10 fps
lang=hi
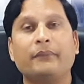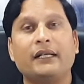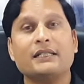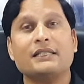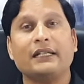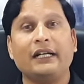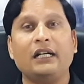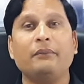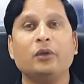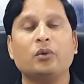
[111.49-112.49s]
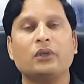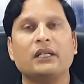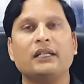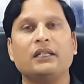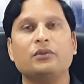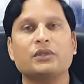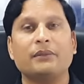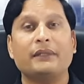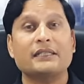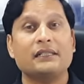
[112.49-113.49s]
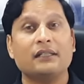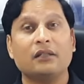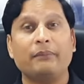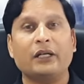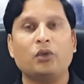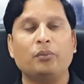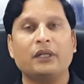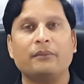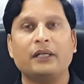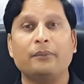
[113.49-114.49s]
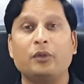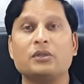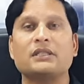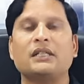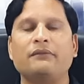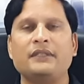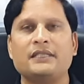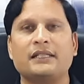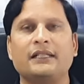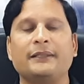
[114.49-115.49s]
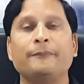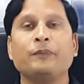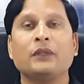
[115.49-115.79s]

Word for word: मार्च एंड में कोटा आया उसके बाद से लेकर बैक टू बैक हमारे बहुत सारे वीज़ा आए